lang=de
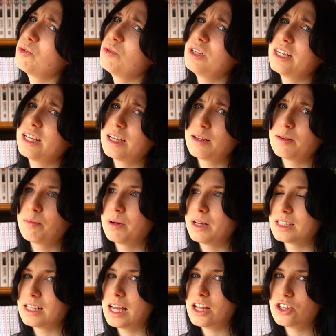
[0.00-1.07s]
coole
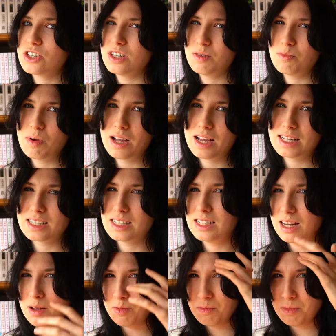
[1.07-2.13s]
Passagen in dem Manga
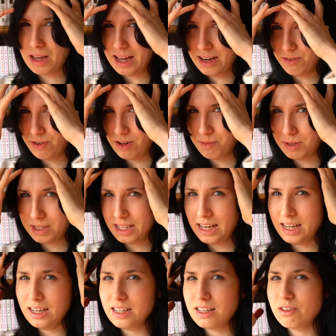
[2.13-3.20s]
drin, aber mir hat vor allem das
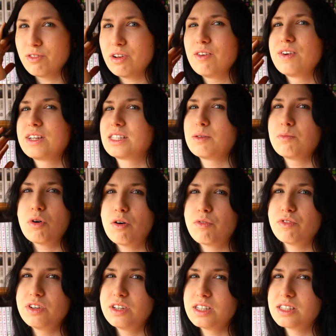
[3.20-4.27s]
Ende nicht gefallen, weil es eben
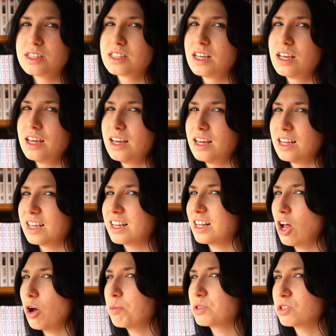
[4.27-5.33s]
offen ist. Ich
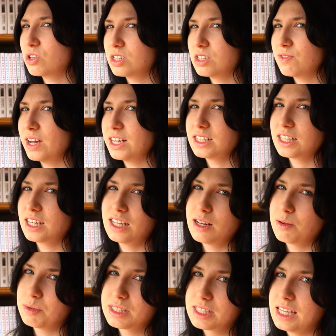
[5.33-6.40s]
glaube, es sollte
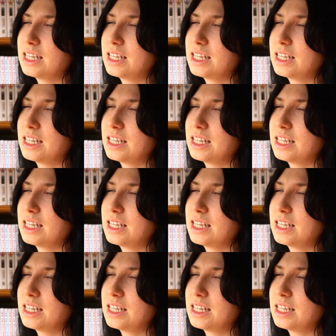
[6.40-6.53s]
weitergehen, aber es